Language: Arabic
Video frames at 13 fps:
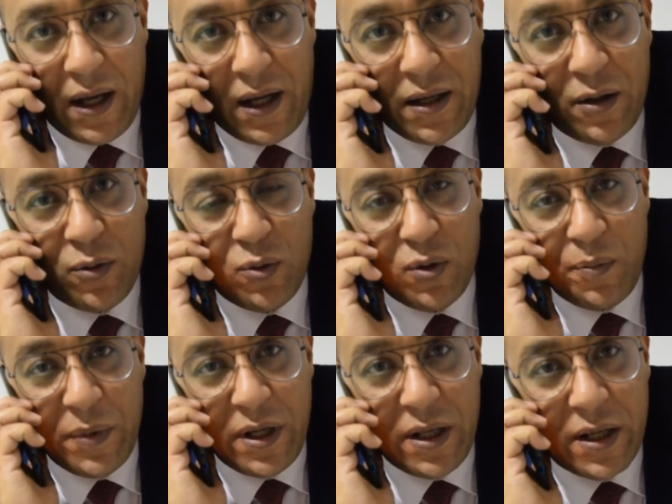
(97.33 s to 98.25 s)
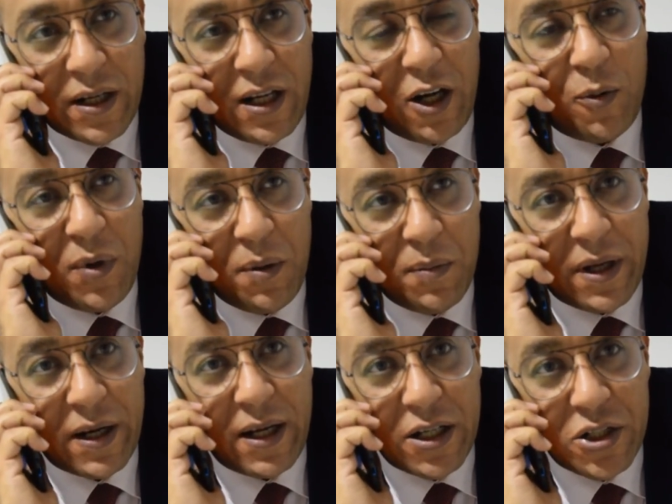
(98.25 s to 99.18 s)
احنا نقول مين يرجع ومين
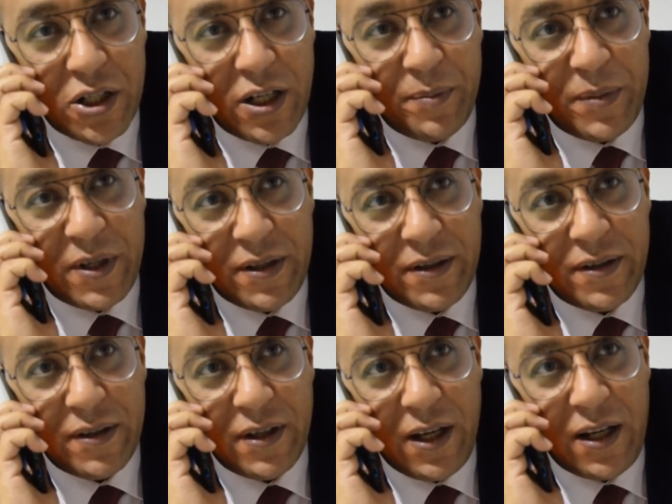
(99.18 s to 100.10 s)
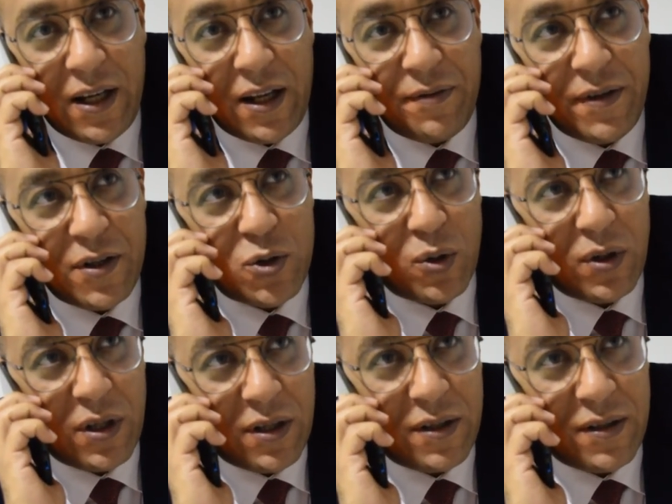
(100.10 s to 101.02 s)
ما يرجعش يا ابني احنا عارفين
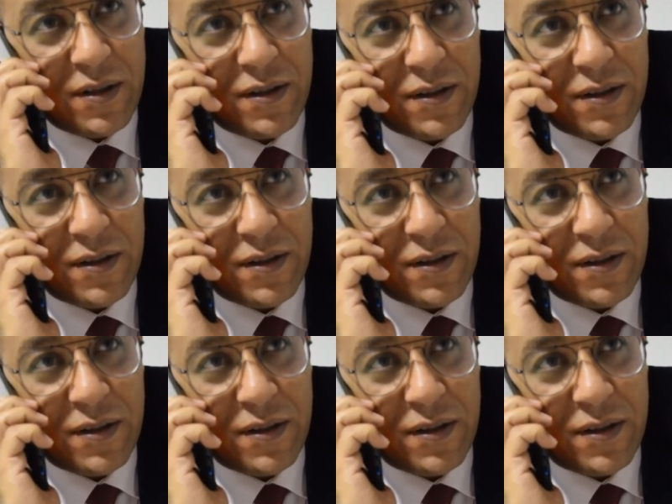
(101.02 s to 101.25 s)
شغلنا